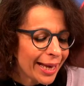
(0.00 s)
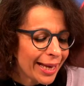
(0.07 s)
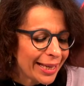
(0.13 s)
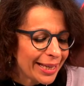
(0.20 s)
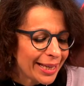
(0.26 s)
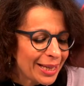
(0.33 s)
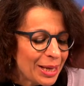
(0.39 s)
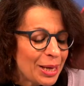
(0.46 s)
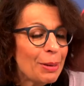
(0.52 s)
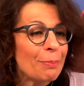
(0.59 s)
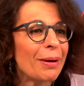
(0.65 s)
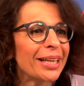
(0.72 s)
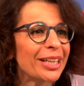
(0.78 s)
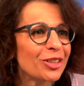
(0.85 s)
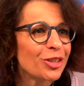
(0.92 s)
Ehi,
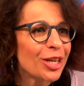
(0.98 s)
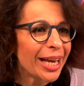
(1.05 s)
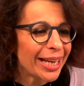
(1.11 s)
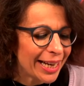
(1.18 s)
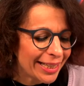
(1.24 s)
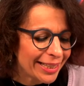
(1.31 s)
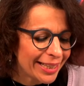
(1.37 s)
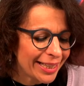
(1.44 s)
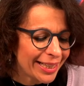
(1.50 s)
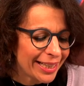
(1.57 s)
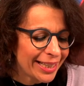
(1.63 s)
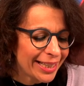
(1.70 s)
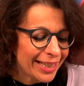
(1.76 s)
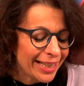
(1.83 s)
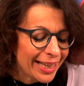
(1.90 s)
ma chi c'era
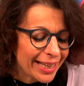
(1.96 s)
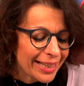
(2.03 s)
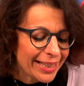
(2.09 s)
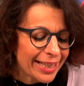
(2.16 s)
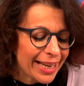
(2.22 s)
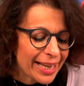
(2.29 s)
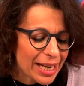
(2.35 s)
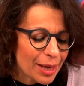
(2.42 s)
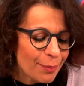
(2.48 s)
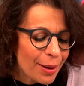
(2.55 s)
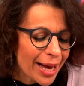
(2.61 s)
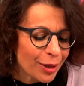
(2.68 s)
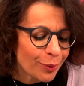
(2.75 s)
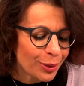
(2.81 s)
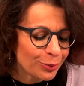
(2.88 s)
lì? Chi era
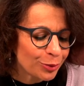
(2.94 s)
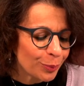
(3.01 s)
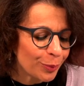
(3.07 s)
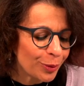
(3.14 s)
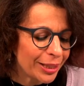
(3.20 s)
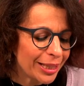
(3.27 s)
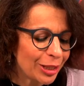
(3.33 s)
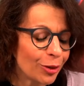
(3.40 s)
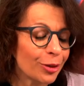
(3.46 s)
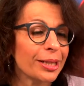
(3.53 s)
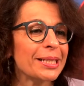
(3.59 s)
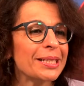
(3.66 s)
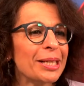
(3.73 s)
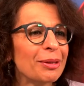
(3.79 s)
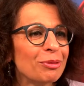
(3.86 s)
mai quel topolino
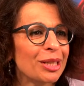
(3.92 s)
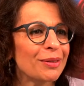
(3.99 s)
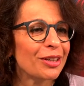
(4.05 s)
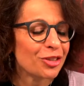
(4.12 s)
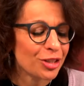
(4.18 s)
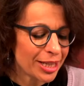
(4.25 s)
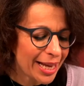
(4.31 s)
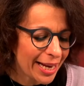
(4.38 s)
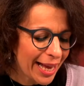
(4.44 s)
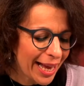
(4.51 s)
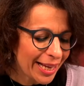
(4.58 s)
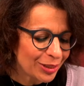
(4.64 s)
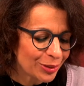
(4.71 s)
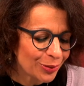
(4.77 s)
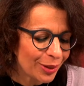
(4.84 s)
che seguiva
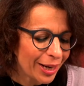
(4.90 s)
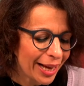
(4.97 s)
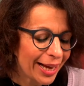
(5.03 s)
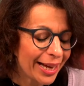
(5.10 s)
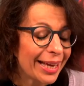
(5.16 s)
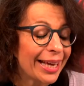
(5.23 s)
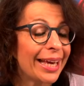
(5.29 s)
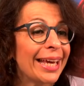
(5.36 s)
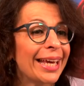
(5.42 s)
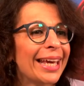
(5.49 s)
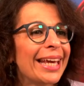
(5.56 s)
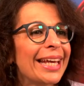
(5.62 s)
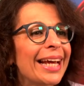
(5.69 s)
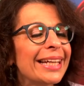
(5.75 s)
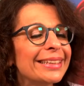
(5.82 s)
Cenerentola?
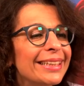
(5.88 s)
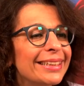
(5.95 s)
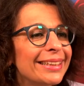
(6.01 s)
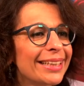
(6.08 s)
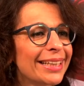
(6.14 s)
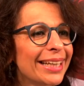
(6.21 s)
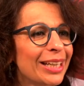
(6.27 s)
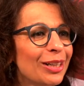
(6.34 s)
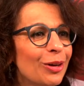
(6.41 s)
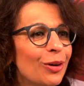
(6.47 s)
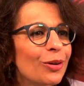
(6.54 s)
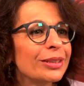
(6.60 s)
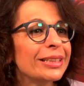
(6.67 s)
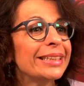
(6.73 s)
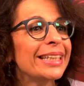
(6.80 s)
Era
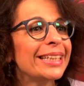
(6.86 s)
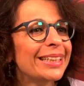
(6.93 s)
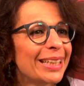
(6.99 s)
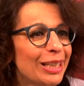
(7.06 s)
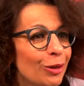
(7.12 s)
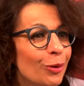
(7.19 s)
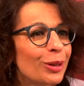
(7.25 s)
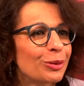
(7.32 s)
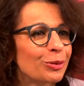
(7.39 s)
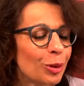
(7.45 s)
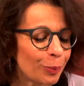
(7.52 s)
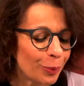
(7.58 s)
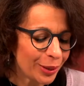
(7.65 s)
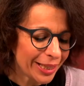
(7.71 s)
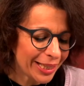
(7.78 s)
Titino, Titino il
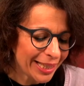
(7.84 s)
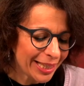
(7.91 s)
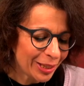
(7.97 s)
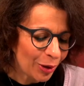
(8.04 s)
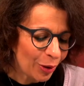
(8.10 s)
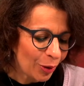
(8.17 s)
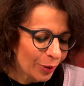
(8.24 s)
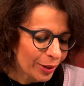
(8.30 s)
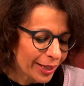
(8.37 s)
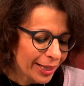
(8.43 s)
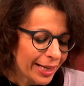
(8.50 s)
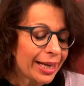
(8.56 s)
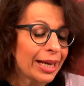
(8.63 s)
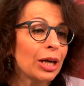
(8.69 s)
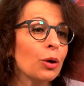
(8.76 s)
topolino,
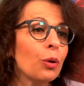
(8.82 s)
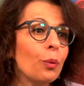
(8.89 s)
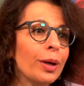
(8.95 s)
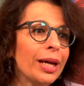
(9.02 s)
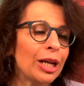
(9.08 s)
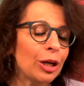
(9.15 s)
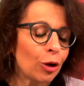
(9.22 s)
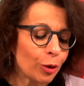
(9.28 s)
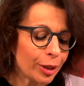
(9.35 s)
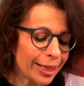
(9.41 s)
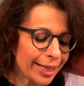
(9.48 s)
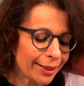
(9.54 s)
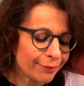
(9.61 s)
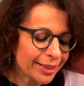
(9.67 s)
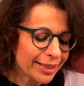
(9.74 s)
quello che
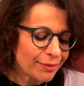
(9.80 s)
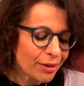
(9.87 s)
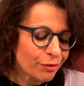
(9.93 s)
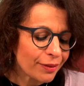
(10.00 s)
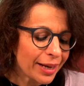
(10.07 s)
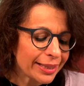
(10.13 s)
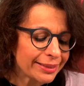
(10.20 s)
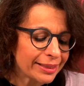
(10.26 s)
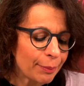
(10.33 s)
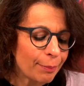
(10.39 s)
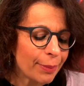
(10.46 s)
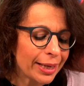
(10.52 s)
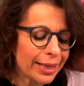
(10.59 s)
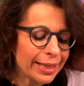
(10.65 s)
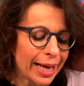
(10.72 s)
l'aveva fatta
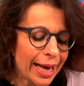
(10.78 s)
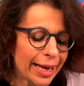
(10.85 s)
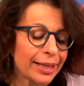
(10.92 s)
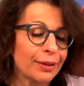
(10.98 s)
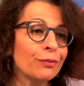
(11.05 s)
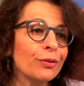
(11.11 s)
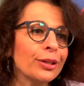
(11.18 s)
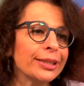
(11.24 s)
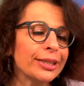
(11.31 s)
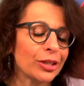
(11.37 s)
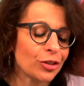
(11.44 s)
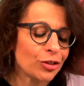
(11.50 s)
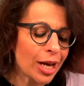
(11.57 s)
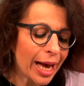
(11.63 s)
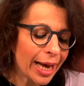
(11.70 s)
ballare e
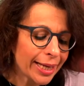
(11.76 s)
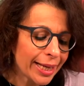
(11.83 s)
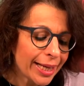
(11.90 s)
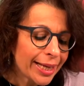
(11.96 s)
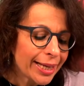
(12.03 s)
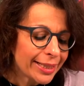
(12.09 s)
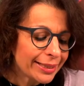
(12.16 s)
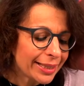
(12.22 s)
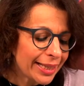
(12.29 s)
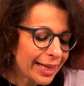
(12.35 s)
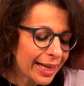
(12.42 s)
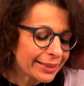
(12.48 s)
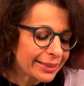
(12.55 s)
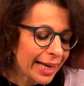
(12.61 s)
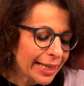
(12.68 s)
volteggiare
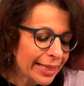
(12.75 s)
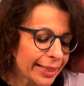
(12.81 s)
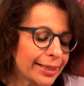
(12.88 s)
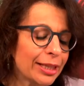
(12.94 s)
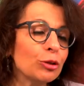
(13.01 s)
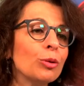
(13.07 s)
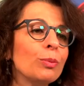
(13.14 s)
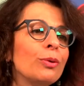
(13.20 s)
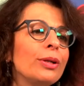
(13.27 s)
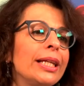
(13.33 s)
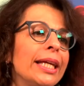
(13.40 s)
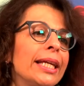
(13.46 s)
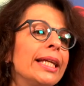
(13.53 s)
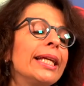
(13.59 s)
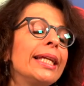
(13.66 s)
nella tana dei
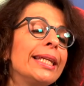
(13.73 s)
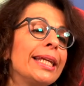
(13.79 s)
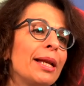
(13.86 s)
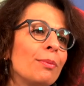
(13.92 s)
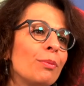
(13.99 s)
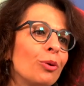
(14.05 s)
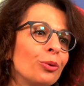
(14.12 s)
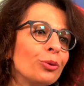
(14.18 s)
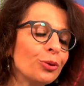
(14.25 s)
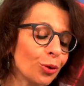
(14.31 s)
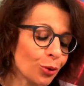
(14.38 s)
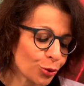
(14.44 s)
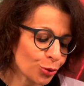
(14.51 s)
topolini nel mondo